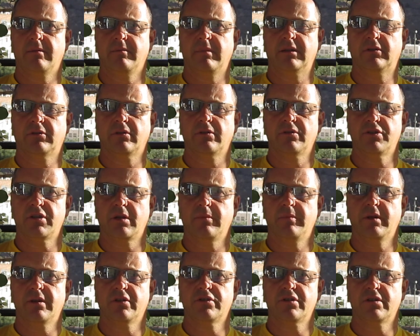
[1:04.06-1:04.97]
ma to do
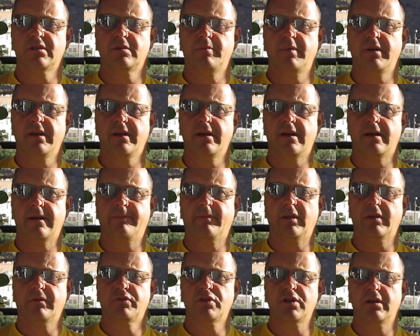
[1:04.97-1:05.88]
siebie, że zbiera
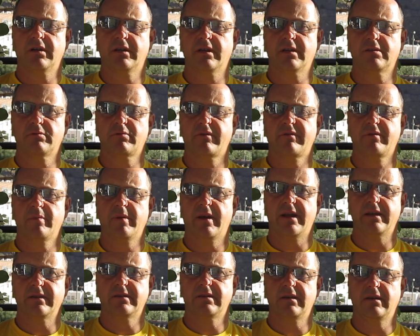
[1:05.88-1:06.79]
wszelkie złe
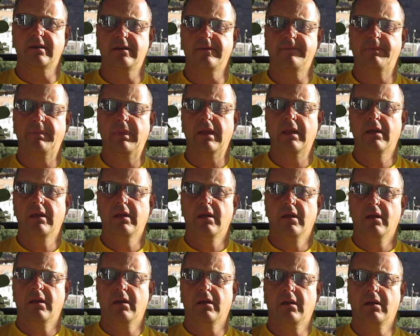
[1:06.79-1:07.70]
wibracje,
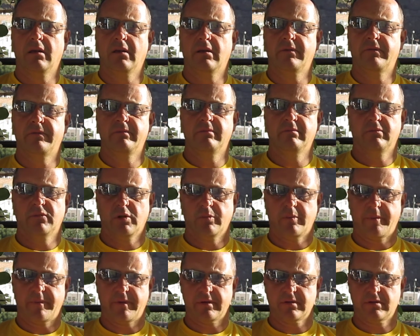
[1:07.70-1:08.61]
e, no
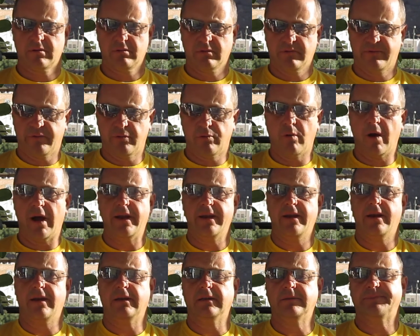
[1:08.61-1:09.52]
po prostu
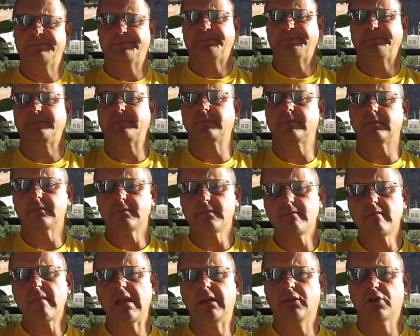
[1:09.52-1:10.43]
wchłania
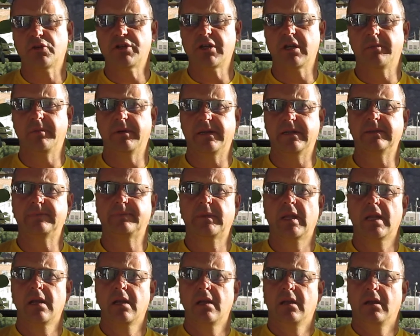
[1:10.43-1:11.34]
do siebie
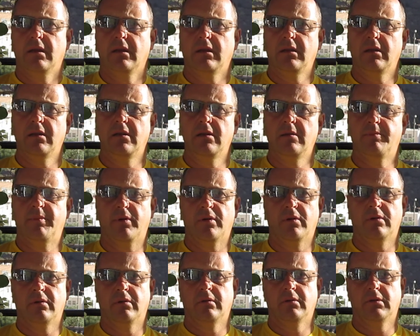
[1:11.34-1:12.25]
i
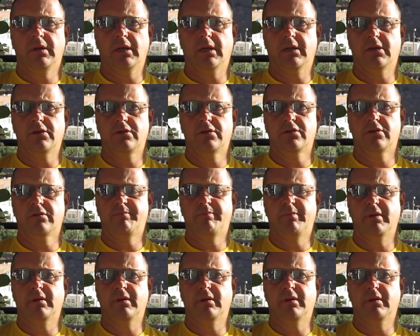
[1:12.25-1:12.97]
po jakichś